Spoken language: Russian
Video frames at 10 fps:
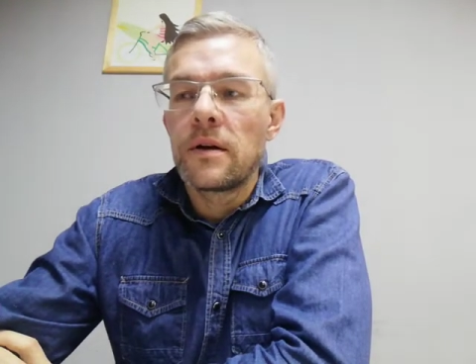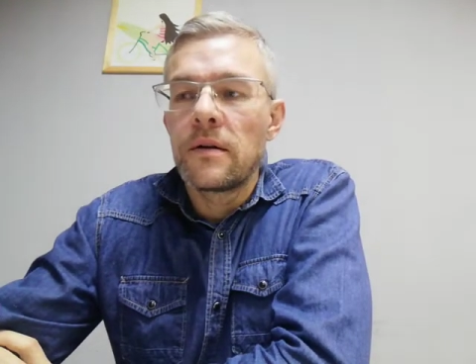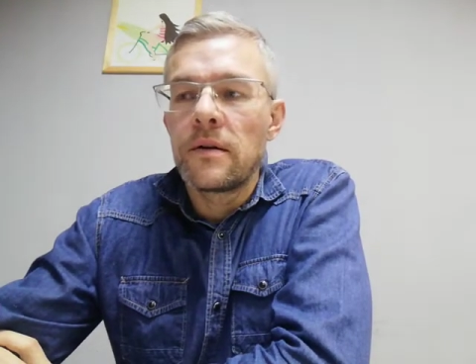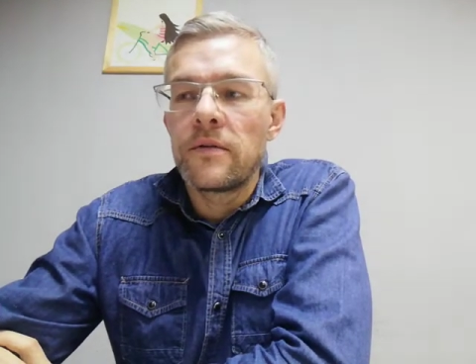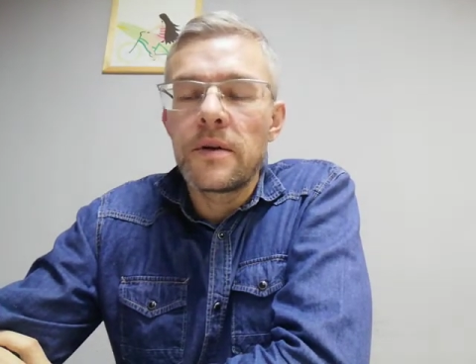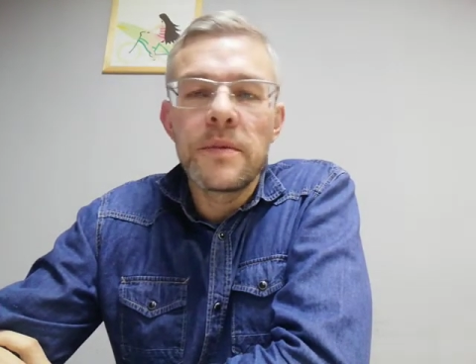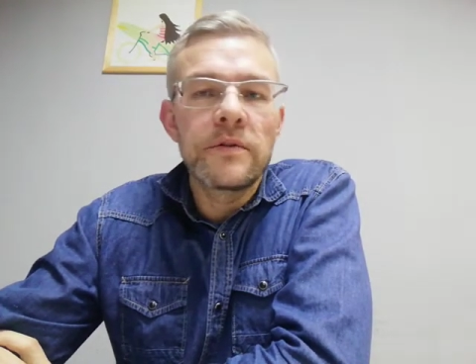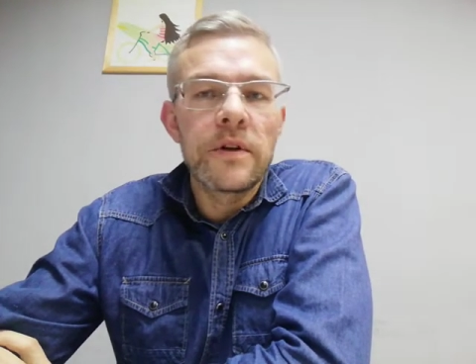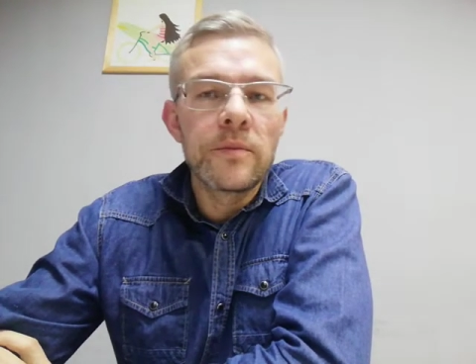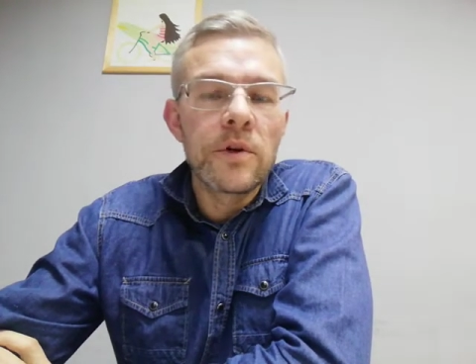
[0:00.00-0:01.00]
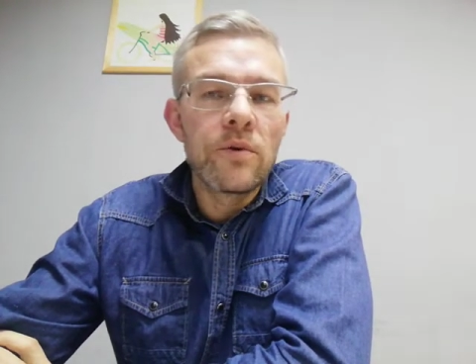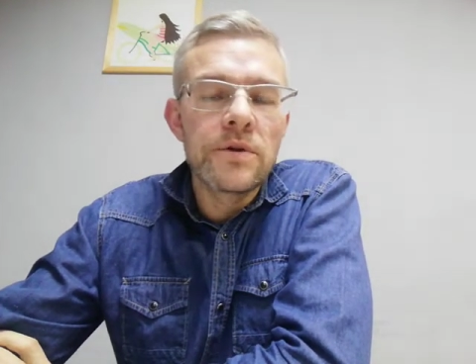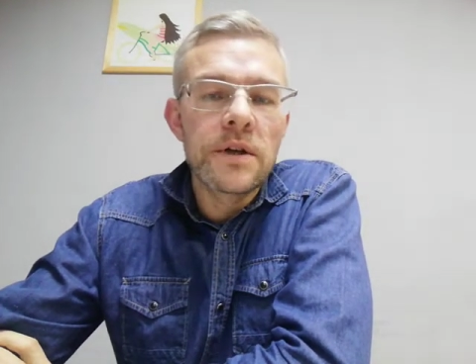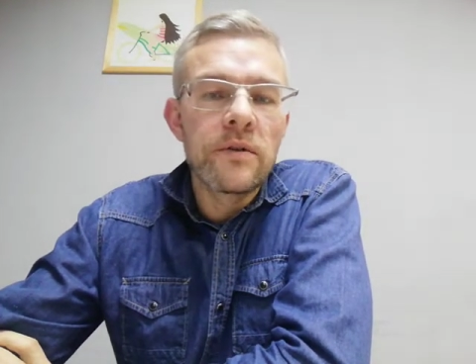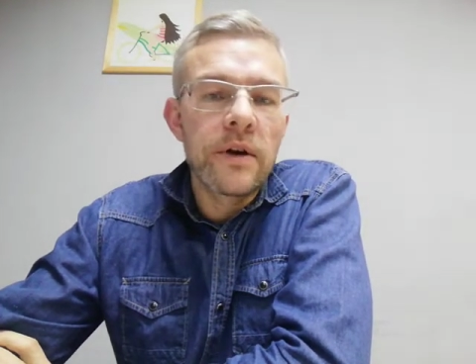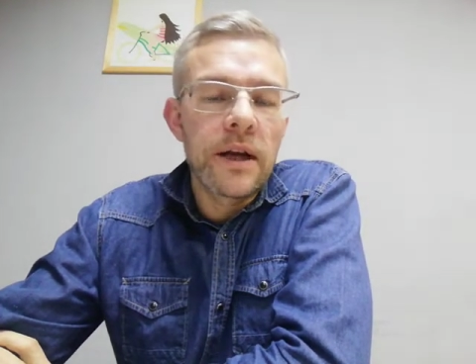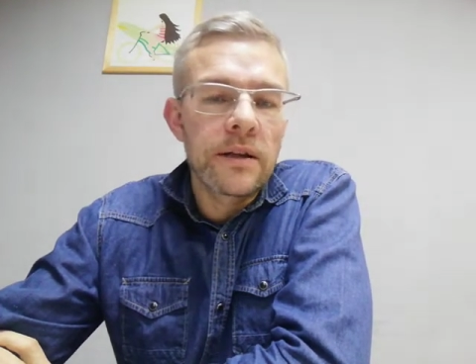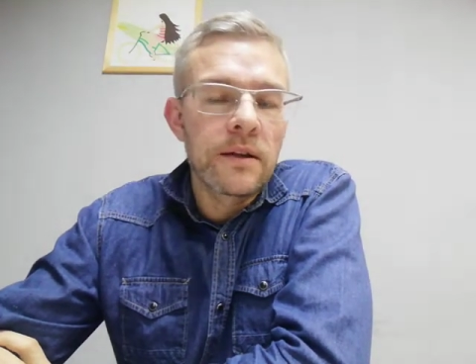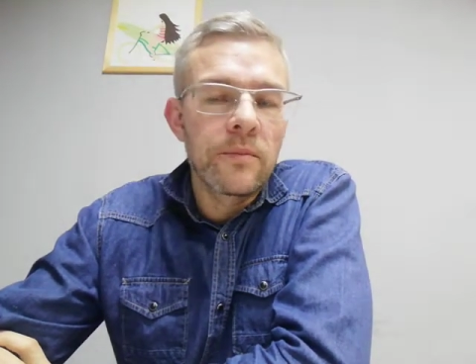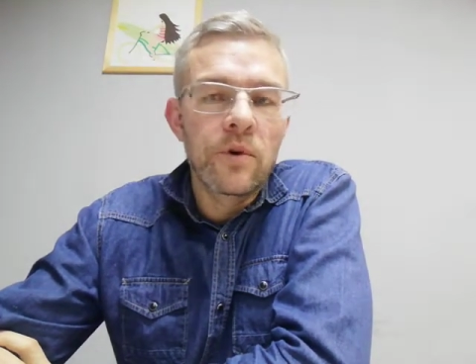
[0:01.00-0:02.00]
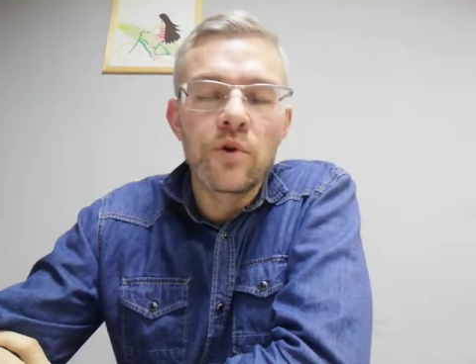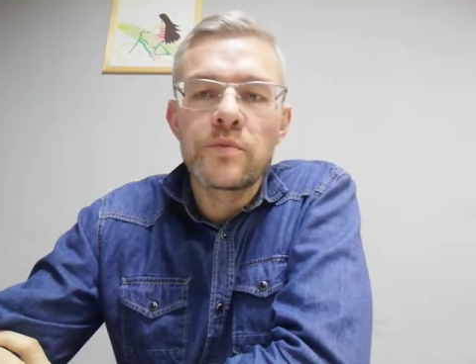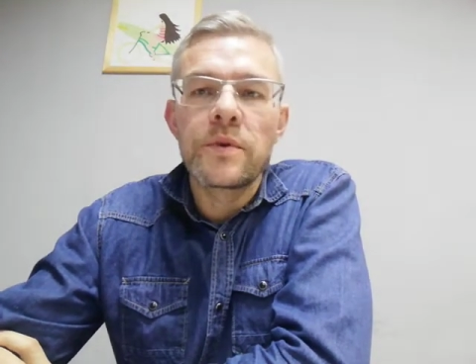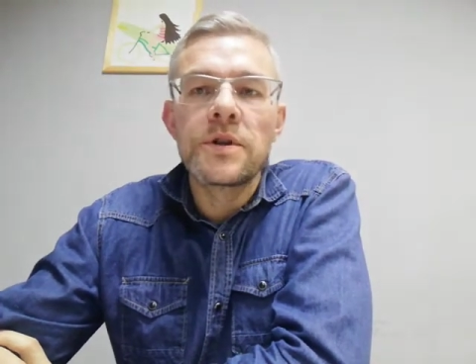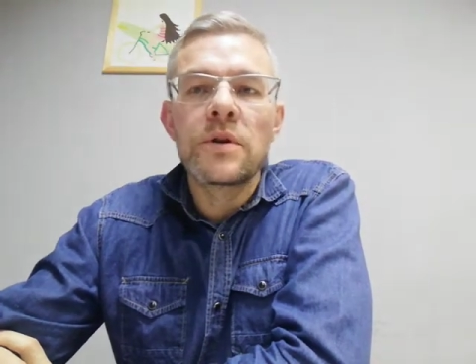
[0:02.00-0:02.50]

А время от времени люди говорят там Господи,